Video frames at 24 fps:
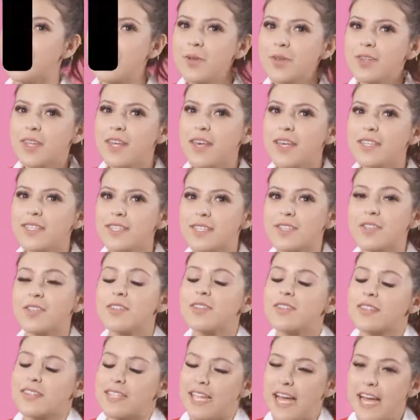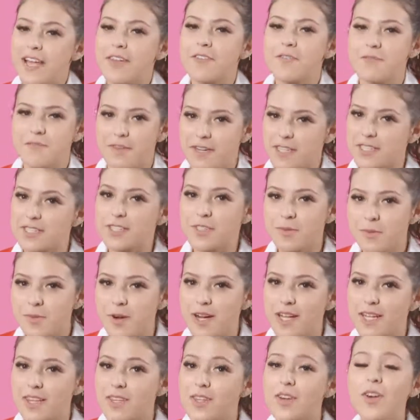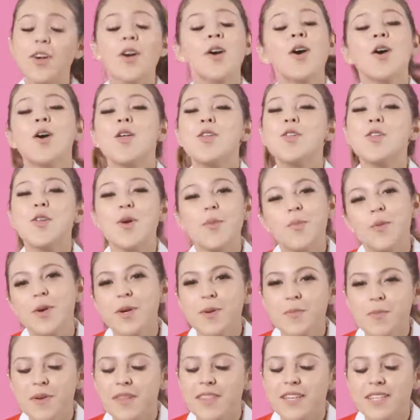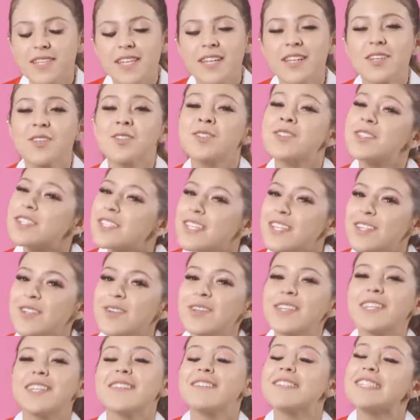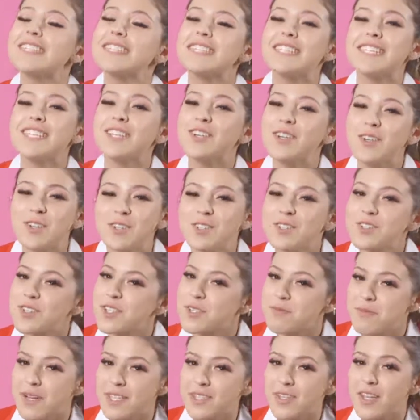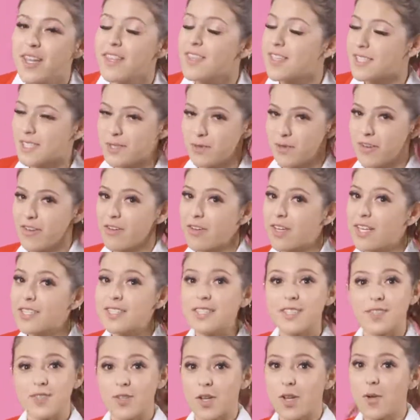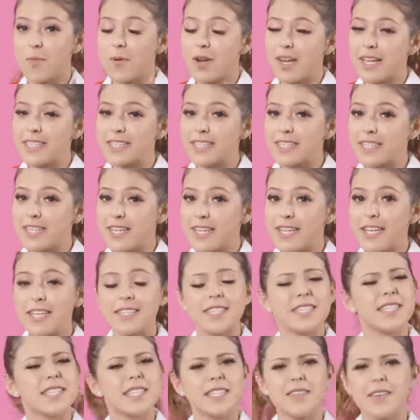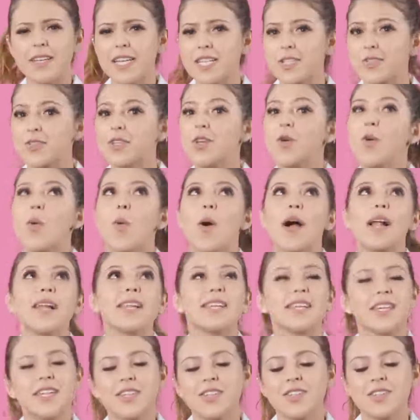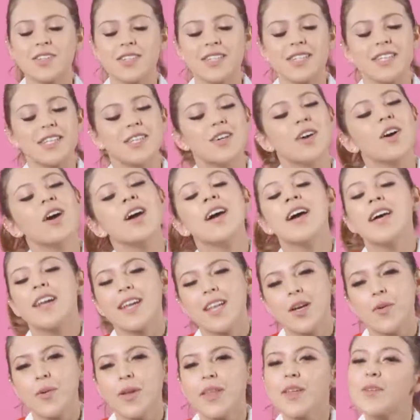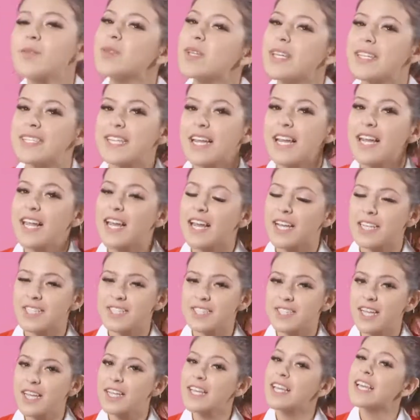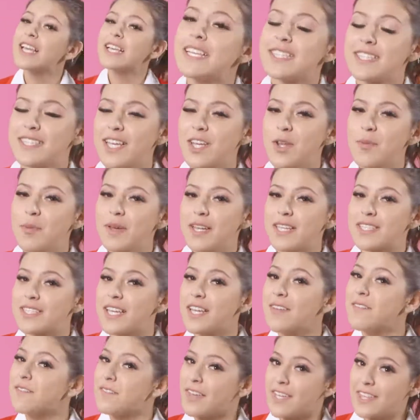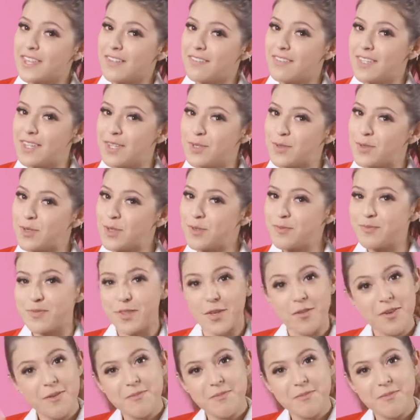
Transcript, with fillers: Y ustedes, si son tan fan como Alto, no pueden perderse el concierto este 28 de marzo a las 19 horas solo por las estrellas. Y si van a subir cualquier contenido, recuerden utilizar el hashtag 0parecer2021. Nos